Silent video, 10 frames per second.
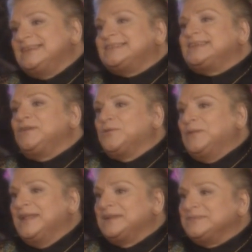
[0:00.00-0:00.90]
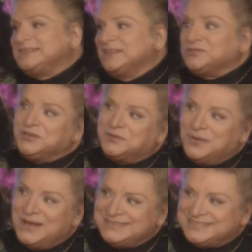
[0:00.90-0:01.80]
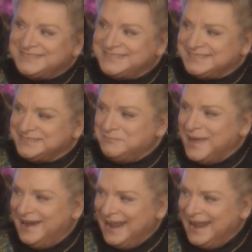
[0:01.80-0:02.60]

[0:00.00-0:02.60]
e, izin günlerimizde çünkü Boğaziçi Lisesi'ni ben